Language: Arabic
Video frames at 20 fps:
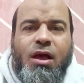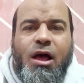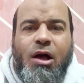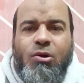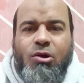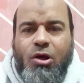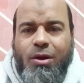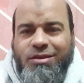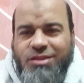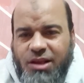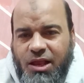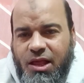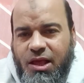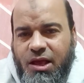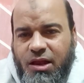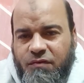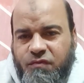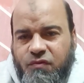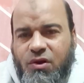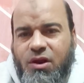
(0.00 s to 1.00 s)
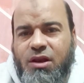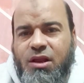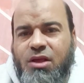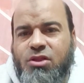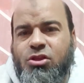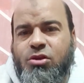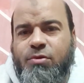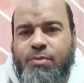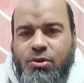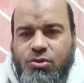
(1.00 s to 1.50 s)
او لو عملت الحاجه الفلانيه
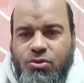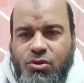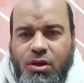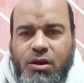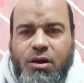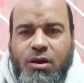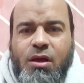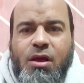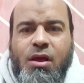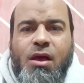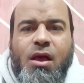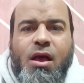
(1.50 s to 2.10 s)
تبقى طالق